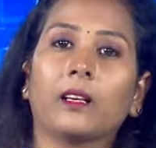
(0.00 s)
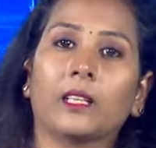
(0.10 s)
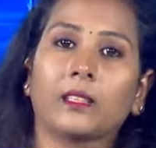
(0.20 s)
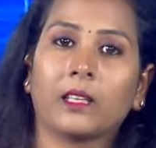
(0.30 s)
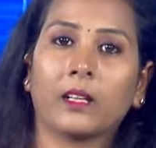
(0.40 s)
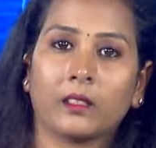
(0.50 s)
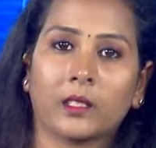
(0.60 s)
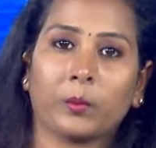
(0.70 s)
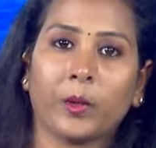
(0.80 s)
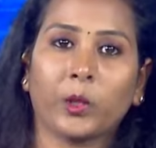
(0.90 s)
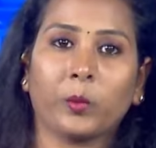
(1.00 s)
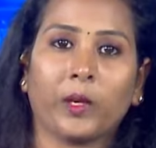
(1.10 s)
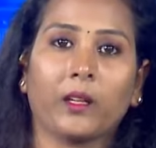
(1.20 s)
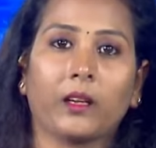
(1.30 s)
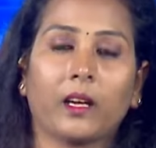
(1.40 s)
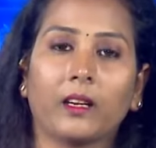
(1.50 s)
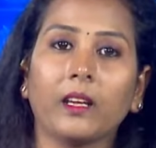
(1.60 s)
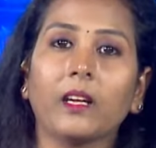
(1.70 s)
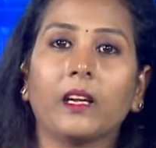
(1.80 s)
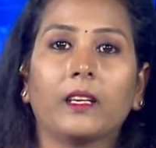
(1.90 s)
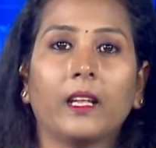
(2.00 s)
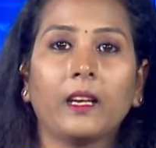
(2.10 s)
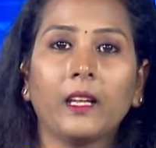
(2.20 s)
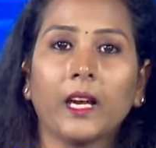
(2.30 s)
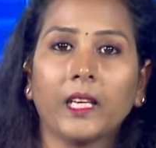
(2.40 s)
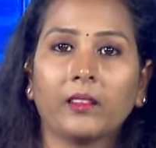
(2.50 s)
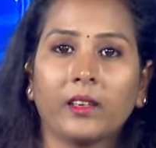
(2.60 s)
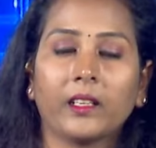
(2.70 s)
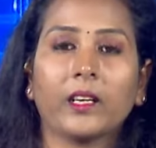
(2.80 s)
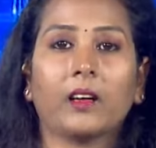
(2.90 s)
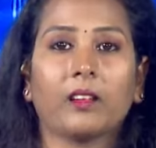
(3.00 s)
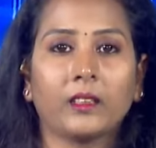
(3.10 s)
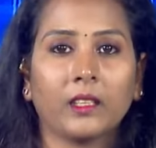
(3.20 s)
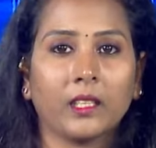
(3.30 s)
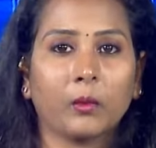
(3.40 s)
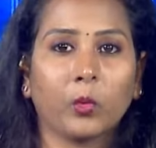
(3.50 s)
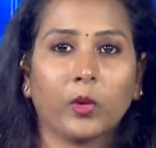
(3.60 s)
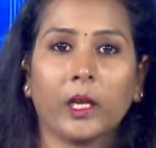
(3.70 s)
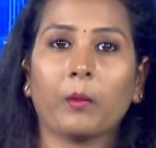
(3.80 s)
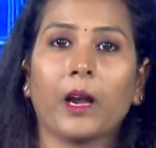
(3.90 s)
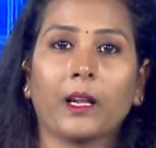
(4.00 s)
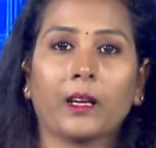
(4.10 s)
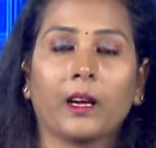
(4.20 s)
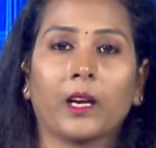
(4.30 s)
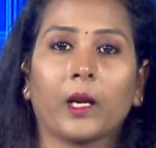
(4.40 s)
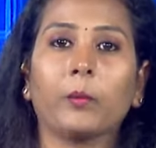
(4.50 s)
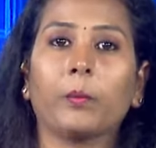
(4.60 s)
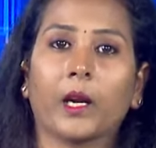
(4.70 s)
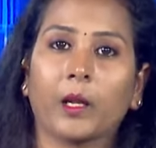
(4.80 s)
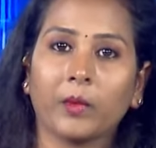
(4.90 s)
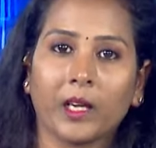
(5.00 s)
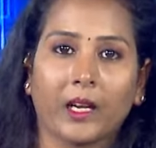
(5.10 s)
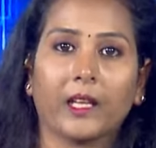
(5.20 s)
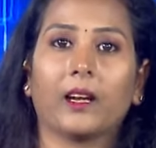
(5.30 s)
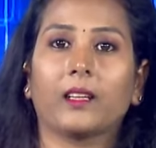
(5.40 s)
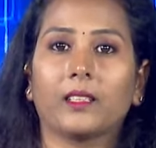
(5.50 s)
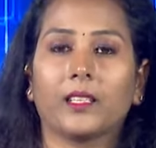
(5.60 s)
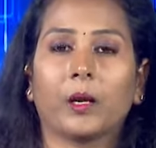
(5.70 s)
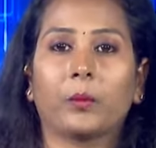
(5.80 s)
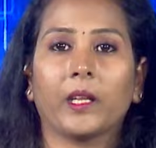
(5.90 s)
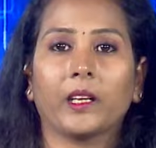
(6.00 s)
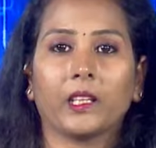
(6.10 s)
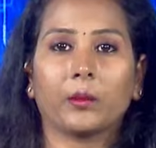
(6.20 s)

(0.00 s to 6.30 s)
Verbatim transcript: அதை தான் ரிஷப் பண்ணிட்டும் பண்ணியிருக்காரு டெல்லி அணியை விட்டு நான் வந்ததுக்கு முக்கியமான காரணம் பணம் கிடையாது அப்படிங்கிறத